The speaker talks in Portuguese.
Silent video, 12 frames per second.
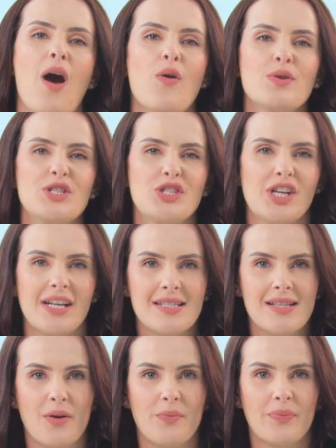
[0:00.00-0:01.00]
a
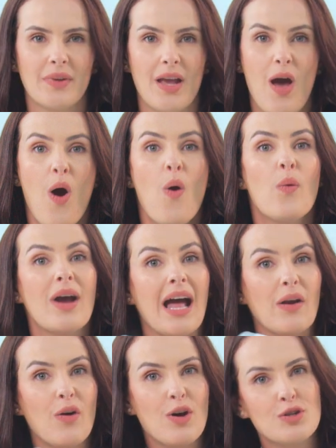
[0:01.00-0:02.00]
oxigenação. O
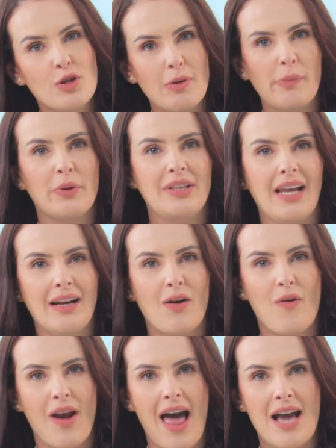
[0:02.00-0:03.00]
calor sobre a proteína
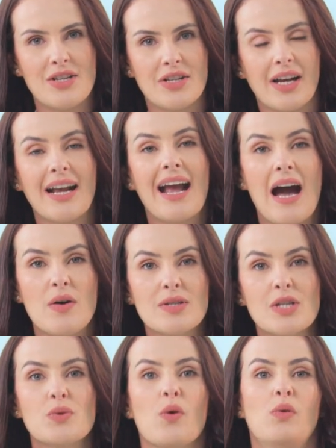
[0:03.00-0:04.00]
colágena
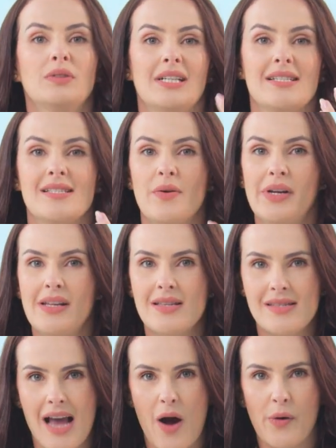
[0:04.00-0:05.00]
causa sua contração
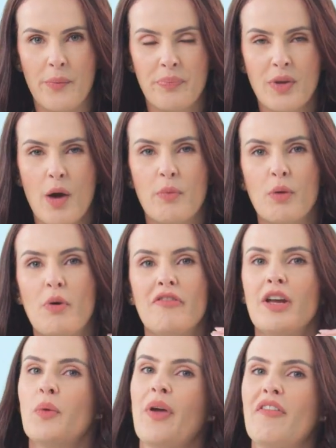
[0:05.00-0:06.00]
inicial
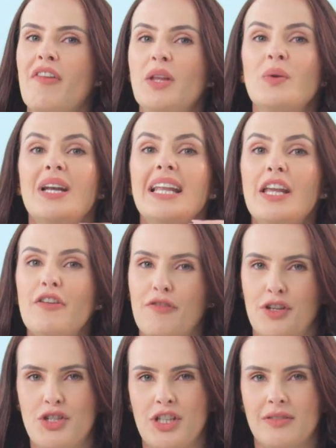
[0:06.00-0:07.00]
promovendo um efeito
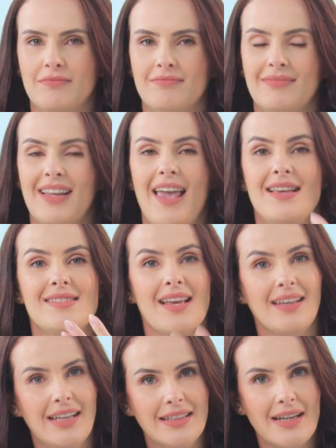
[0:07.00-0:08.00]
lifting. Em
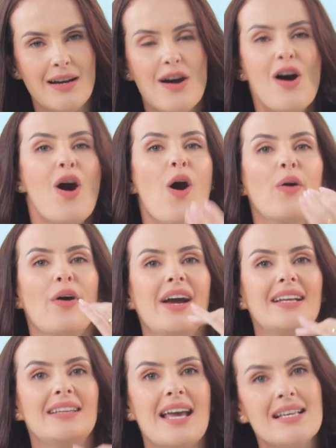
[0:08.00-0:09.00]
seguida,
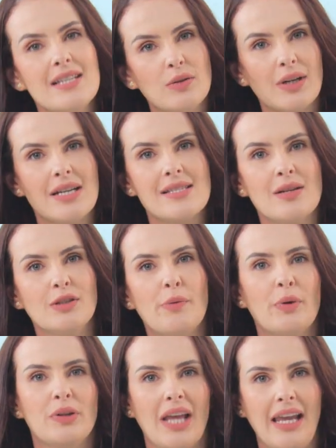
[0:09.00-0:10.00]
ocorre a desnaturação da
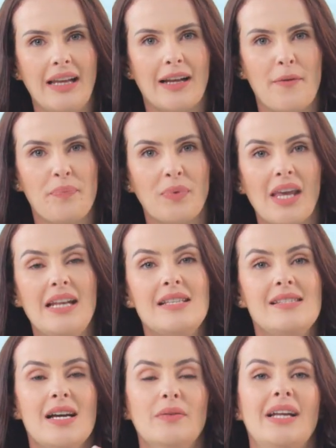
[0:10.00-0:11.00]
proteína,
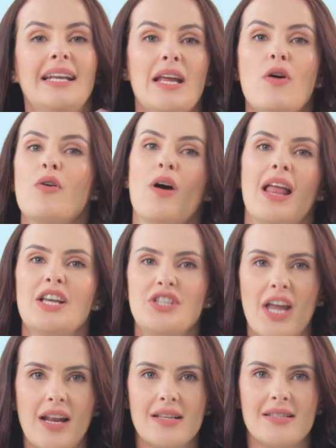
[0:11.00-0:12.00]
iniciando a
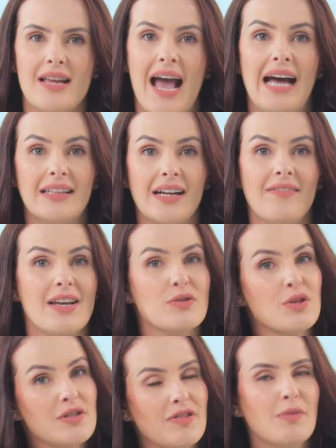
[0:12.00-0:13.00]
neocolagênese através
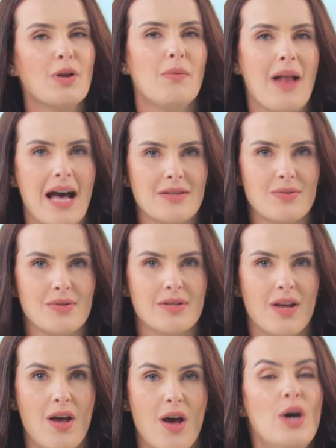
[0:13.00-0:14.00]
dos fibroblastos.
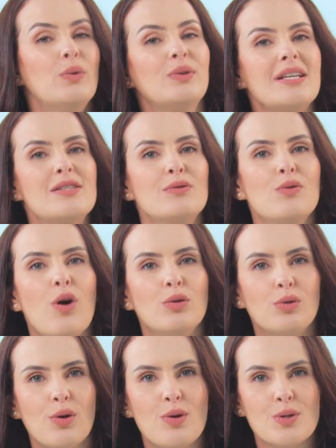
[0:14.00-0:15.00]
No tecido
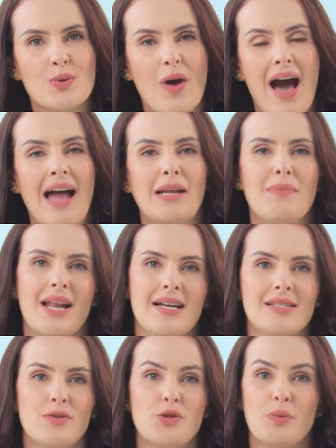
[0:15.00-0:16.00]
gorduroso, a
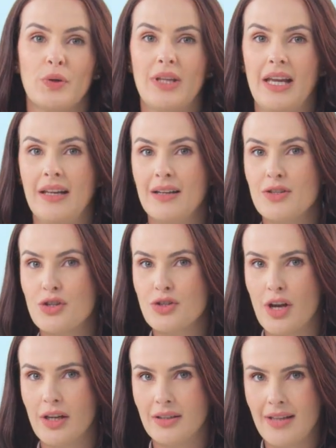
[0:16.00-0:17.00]
liberação de proteínas de
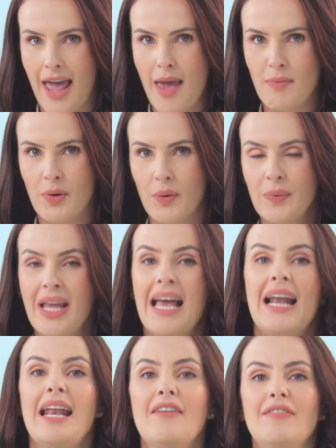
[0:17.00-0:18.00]
choque térmico,
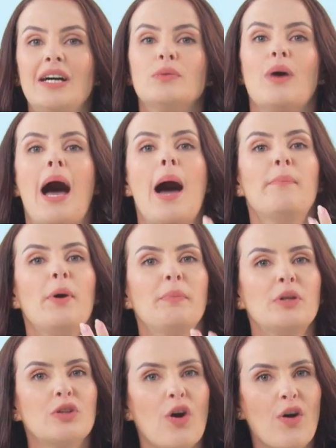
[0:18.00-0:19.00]
levando à
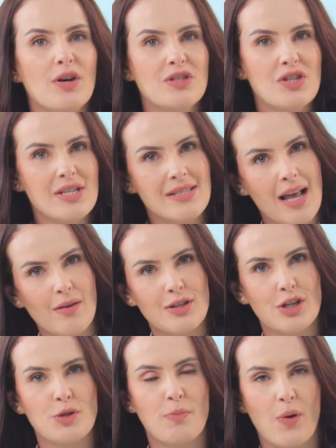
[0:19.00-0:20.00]
apoptose de células
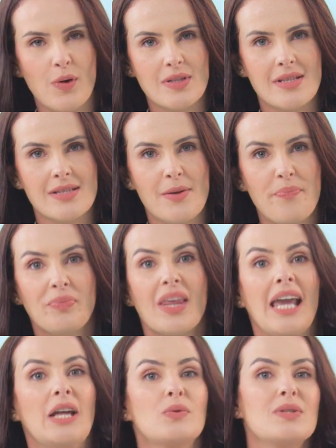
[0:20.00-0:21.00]
adiposas,
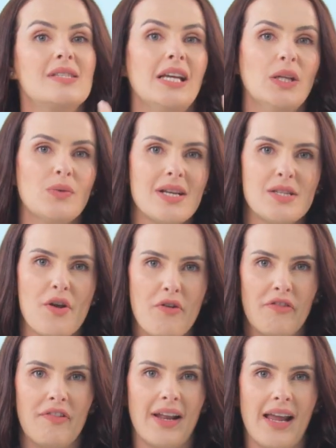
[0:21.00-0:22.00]
reduzindo a
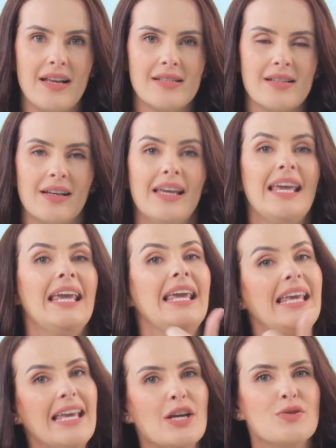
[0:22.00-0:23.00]
circunferência
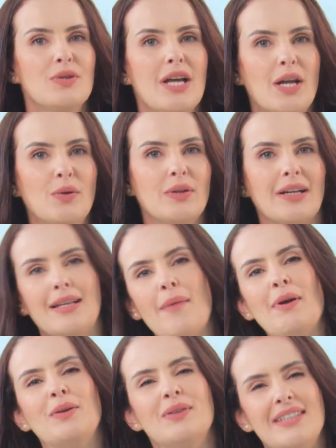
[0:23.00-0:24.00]
e ajudando no
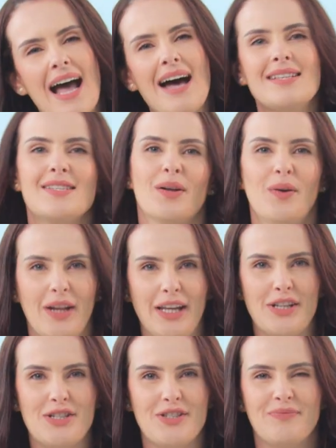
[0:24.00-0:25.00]
tratamento da
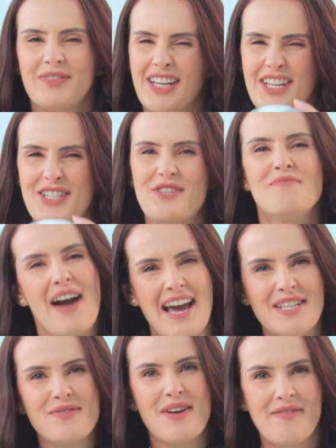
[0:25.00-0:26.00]
celulite.
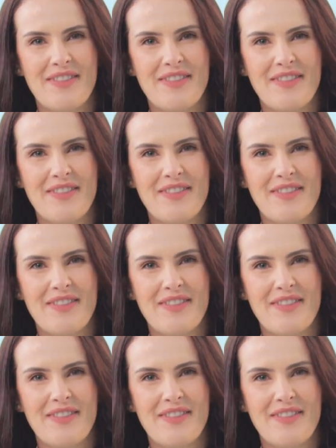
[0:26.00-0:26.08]
Demais, não é